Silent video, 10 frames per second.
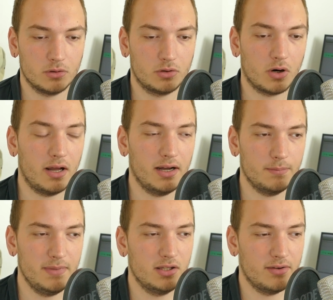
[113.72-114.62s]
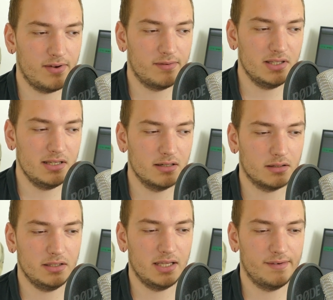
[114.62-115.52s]
quand la rythmique devait venir,
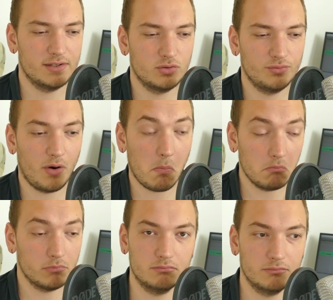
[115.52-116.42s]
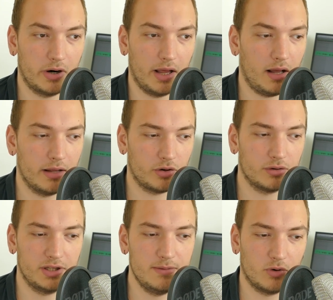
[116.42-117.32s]
il y avait souvent voilà, un
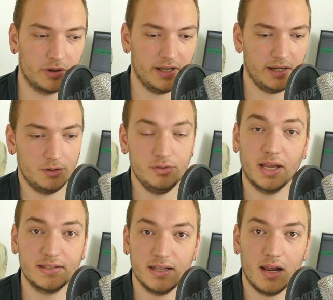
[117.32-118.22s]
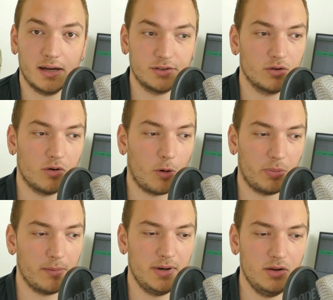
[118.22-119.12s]
temps qui manquait, une accélération en
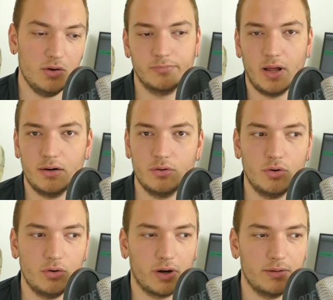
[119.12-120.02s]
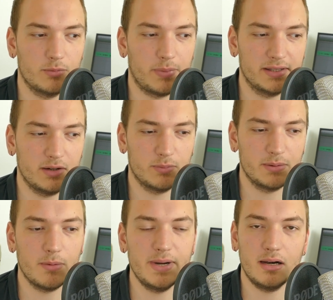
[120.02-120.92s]
plein milieu, bah, le, rythme partait
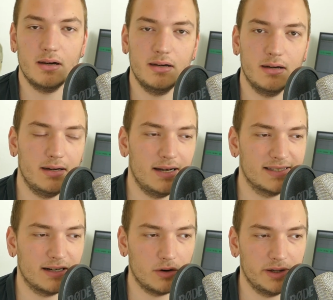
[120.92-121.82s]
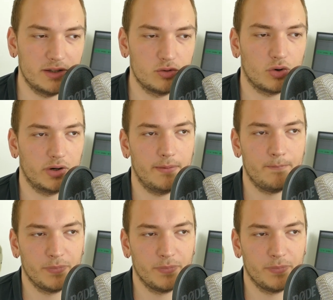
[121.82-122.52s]
complètement, mais les accords étaient toujours là.